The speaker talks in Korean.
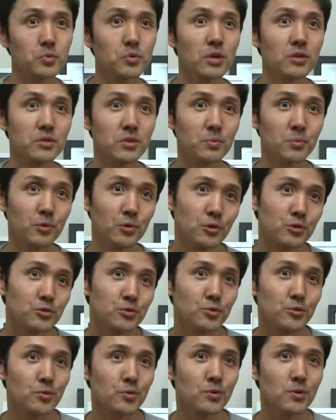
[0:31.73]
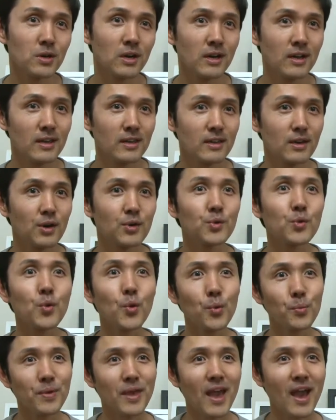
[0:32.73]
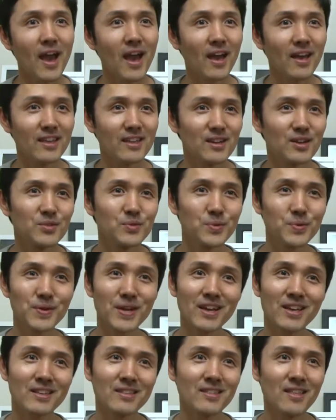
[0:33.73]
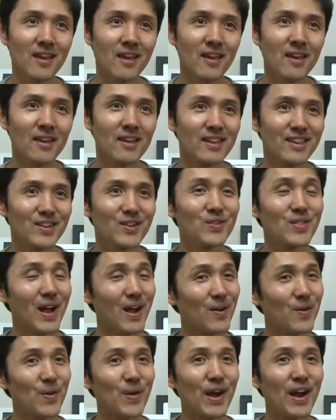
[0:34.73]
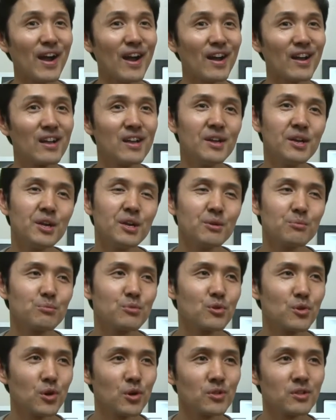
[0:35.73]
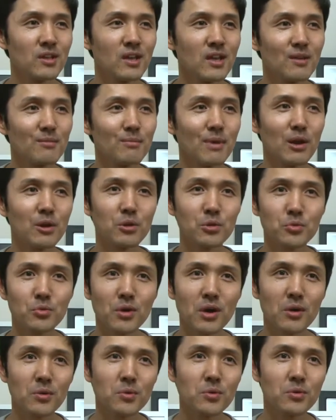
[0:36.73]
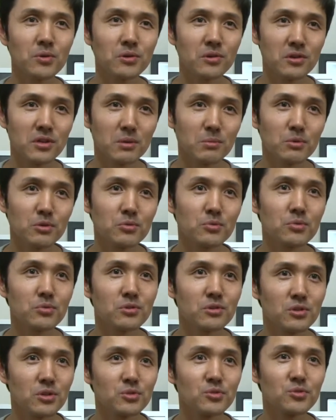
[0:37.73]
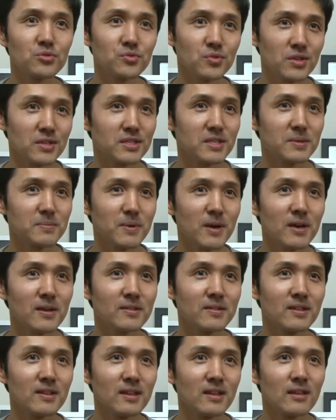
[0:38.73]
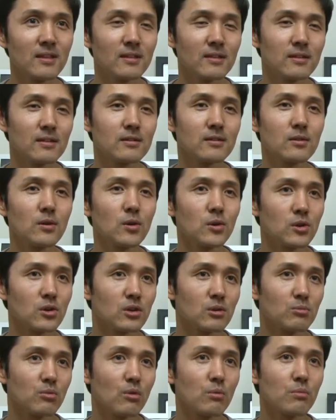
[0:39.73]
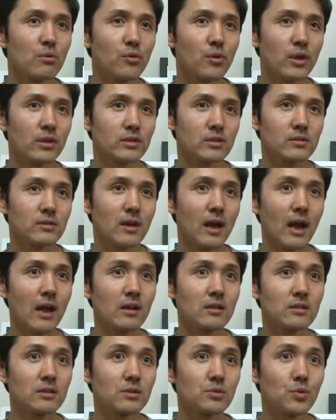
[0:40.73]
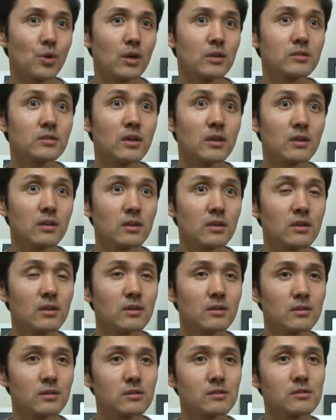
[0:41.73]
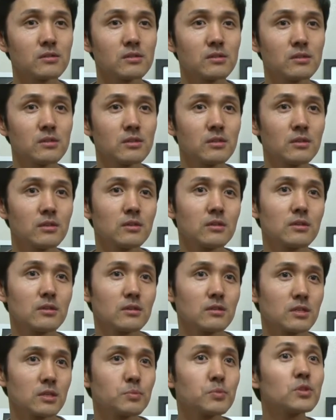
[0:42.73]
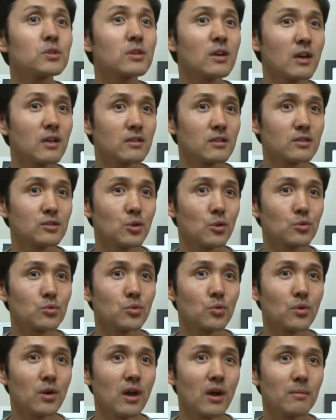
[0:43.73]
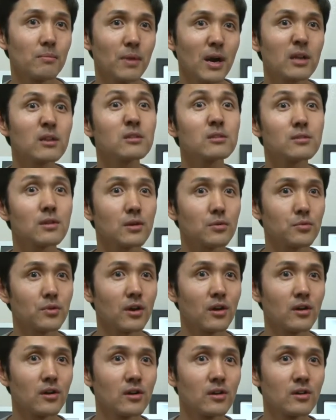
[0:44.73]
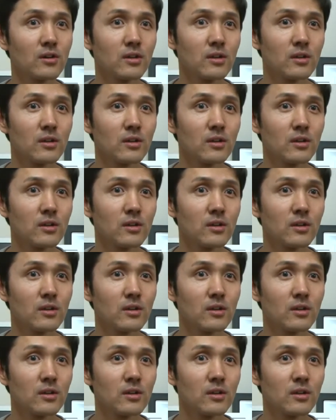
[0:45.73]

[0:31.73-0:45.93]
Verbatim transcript: 속에서 보여주고 이건 곰이야, 이건 호랑인데 이건 악어야. 물론 말로도 하고 그림으로도 그려줄 수 있지만 그거를 몸으로 했을 때 아이들이 굉장히 그 습득하는 정도가 빠르더라고요.